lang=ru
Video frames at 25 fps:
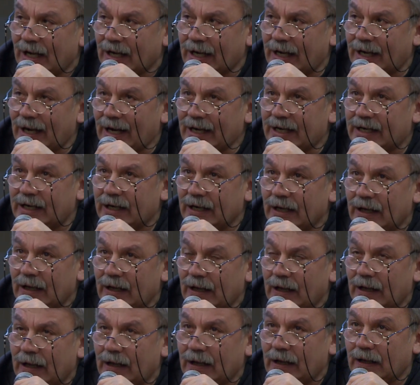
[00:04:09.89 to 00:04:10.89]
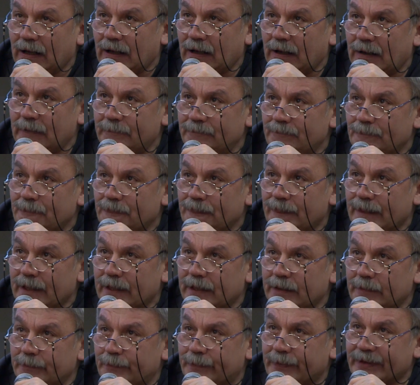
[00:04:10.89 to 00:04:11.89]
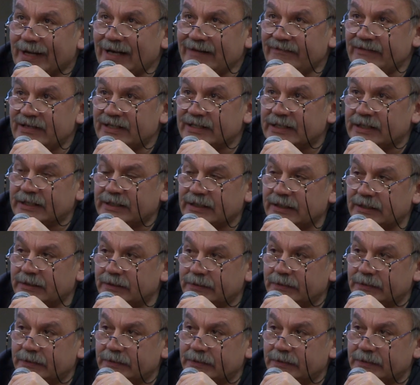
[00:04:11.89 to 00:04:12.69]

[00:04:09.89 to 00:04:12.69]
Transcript: как э, правильно э,